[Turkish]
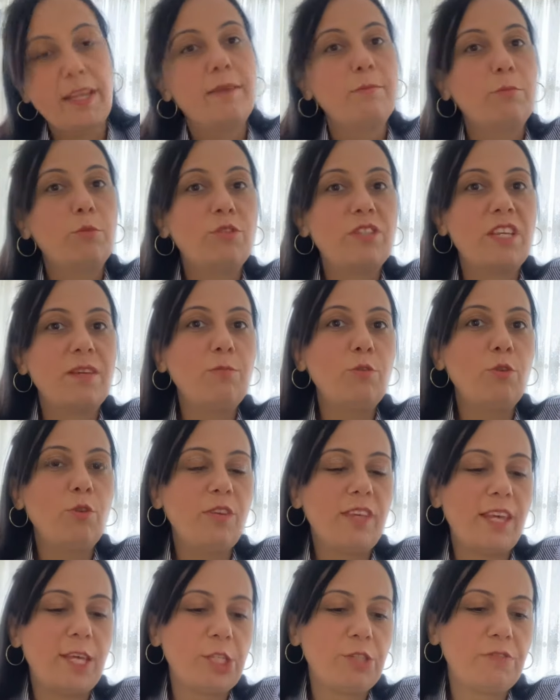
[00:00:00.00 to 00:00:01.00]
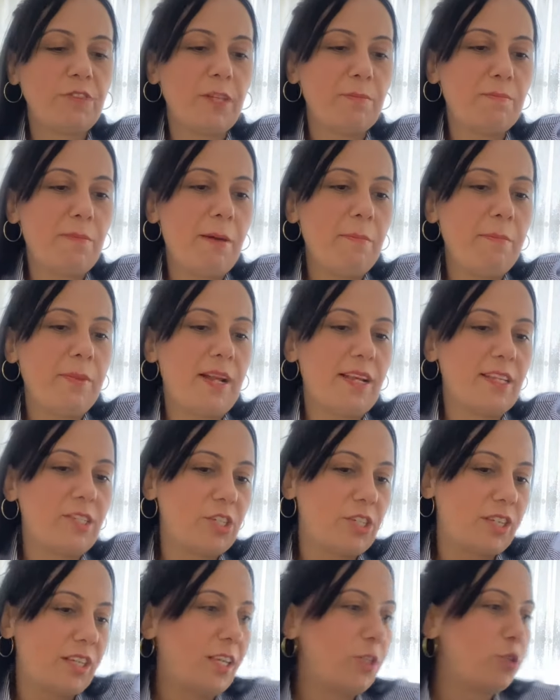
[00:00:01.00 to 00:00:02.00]
Bu Temu'yu keşfetmem
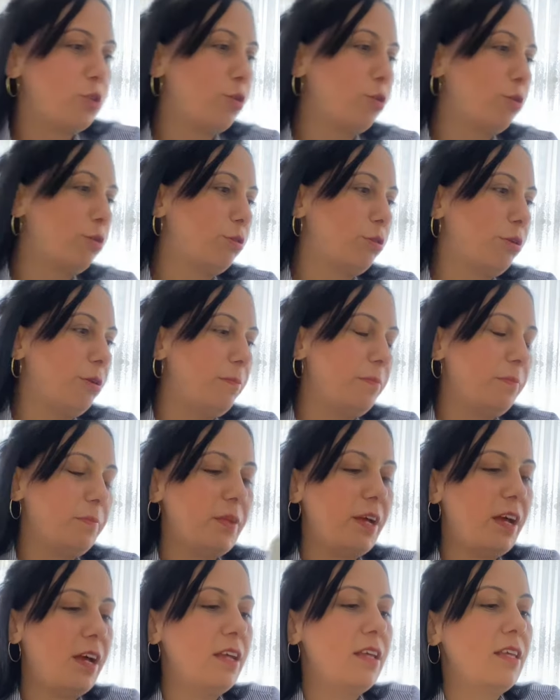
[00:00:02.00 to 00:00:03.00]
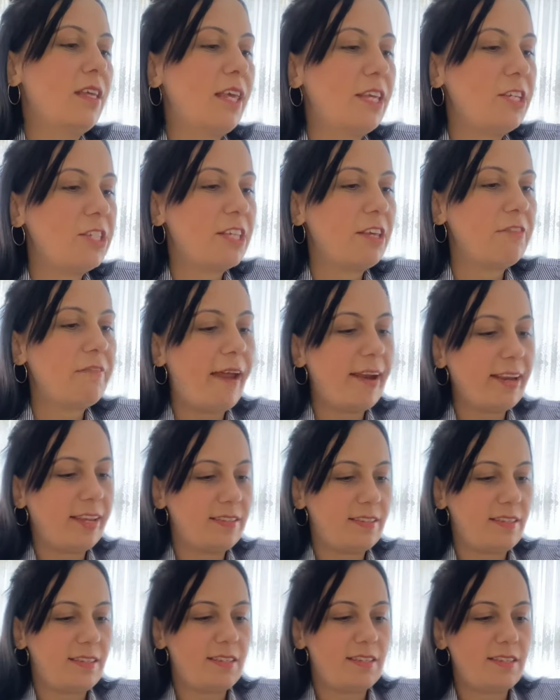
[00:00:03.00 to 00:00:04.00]
birazcık geç oldu. Keşke
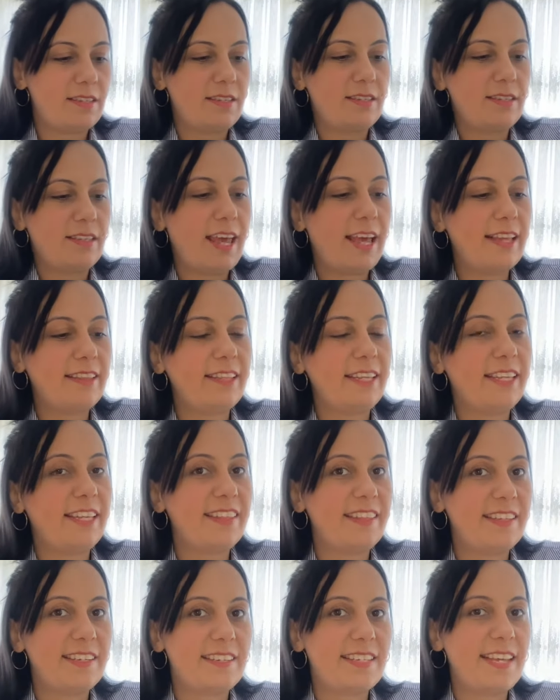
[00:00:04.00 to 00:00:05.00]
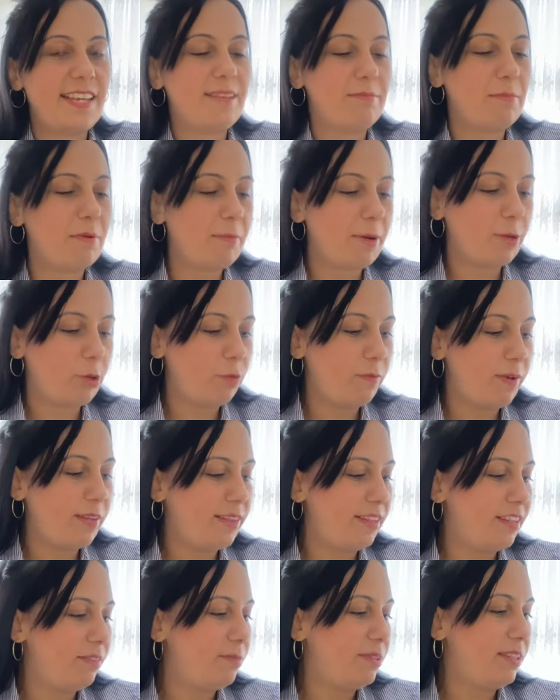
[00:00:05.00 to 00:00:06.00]
vergisiz kendi indirseydim ama
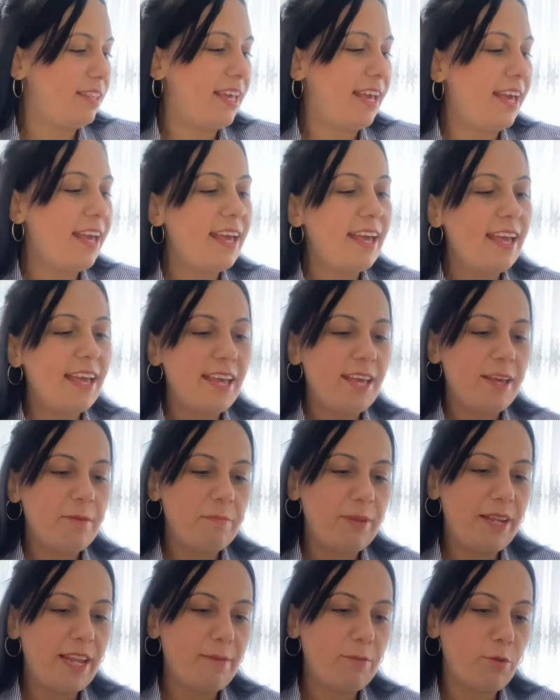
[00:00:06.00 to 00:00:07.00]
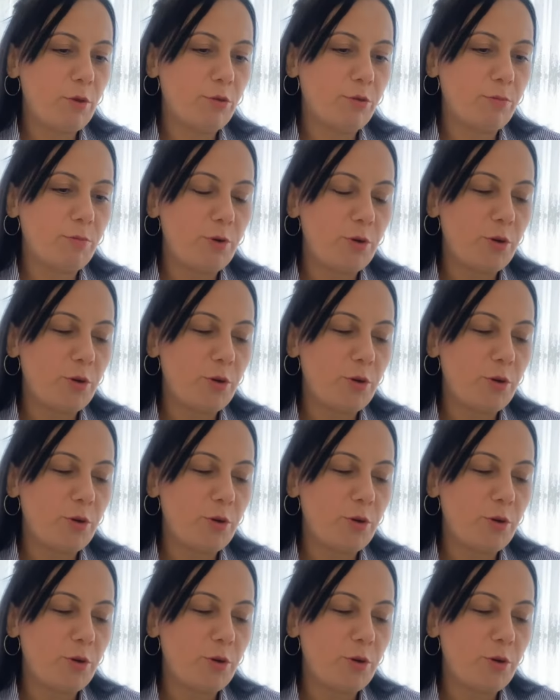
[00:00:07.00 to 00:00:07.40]
güvenilir mi diye bilemiyordum.